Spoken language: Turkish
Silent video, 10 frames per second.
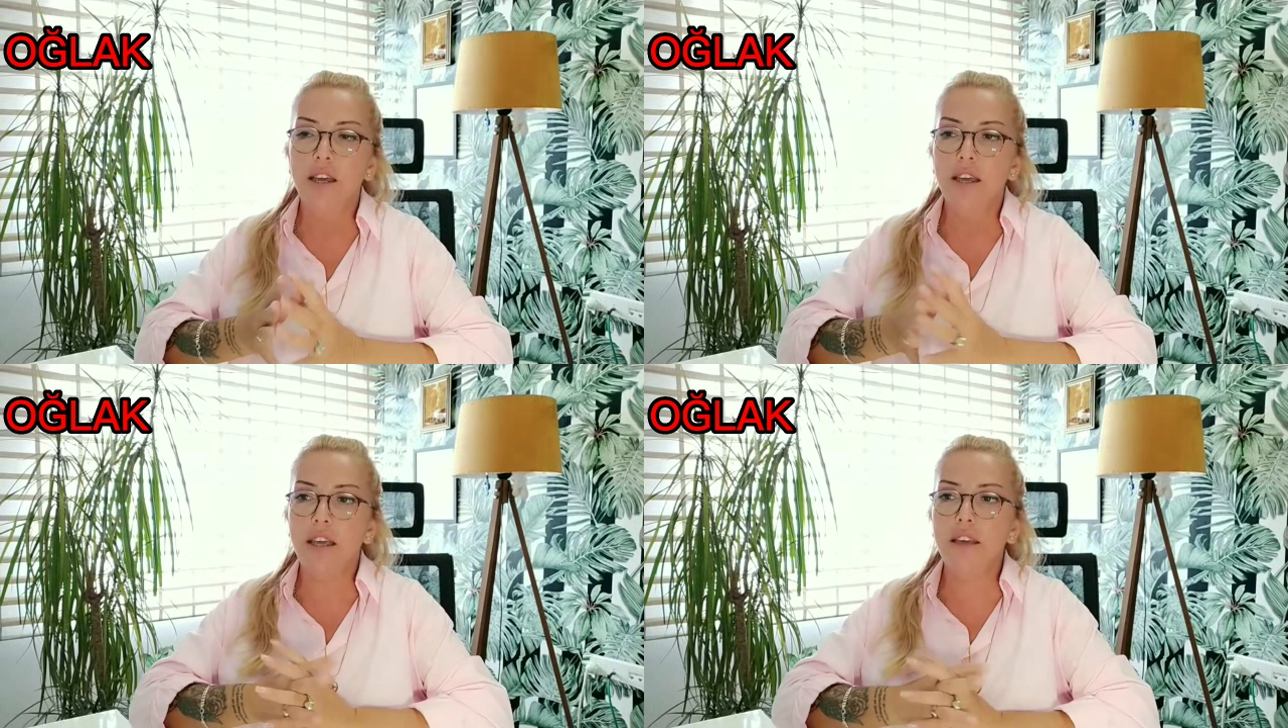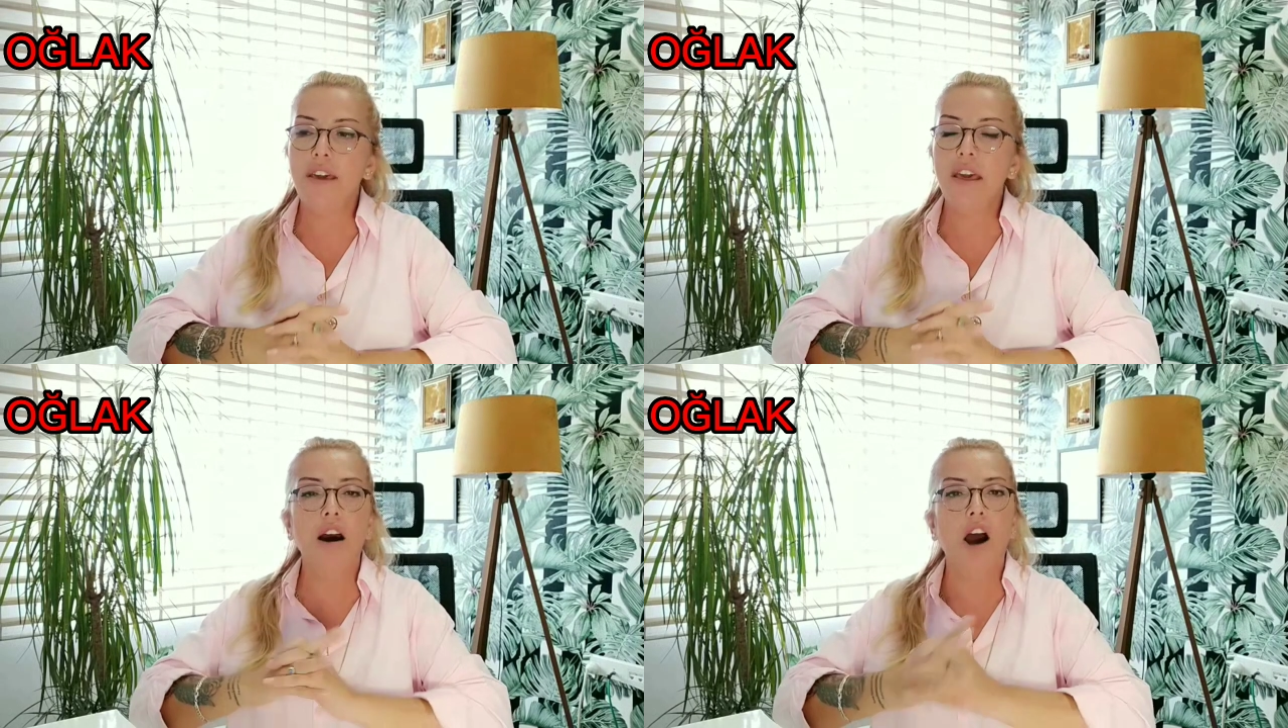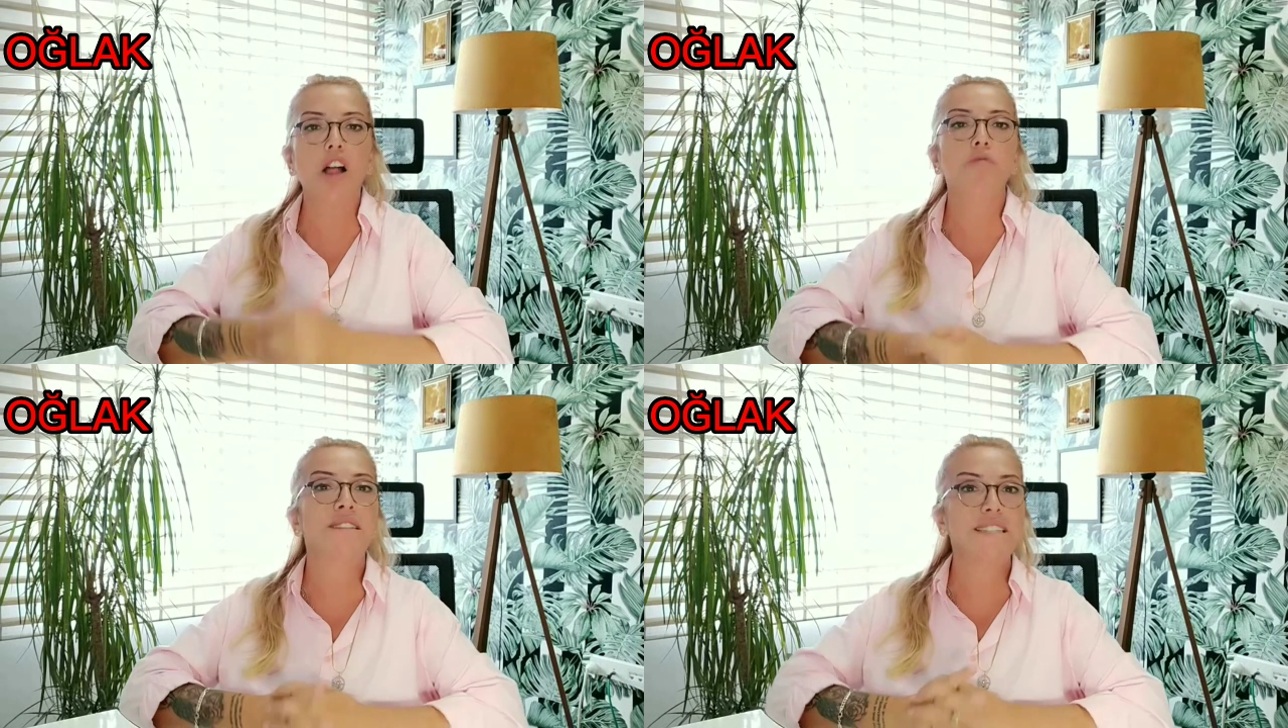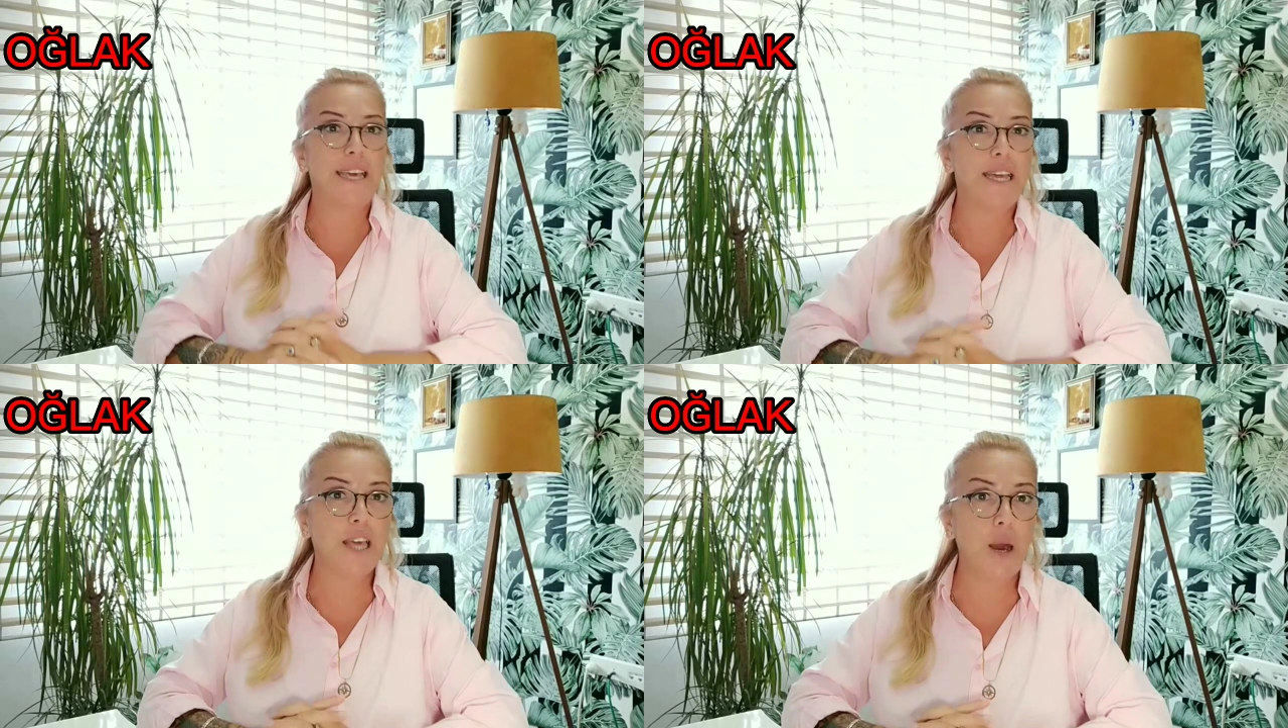e, veya almanız
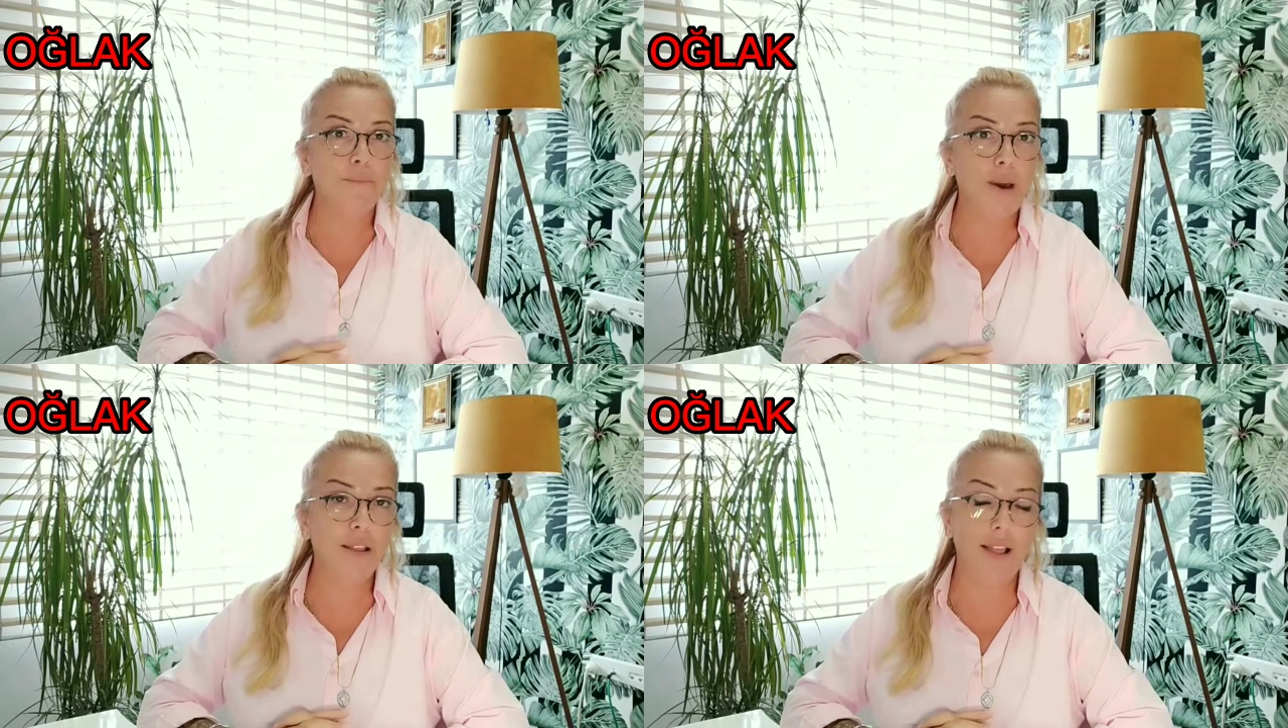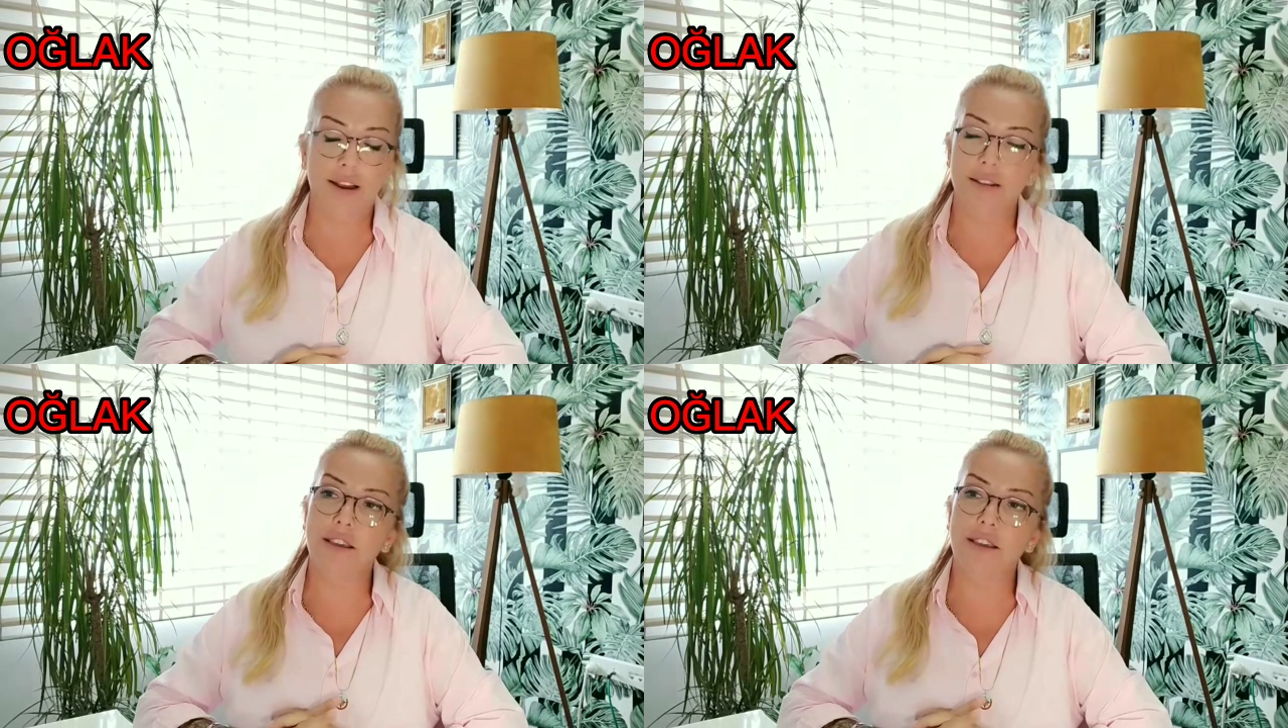gereken paralar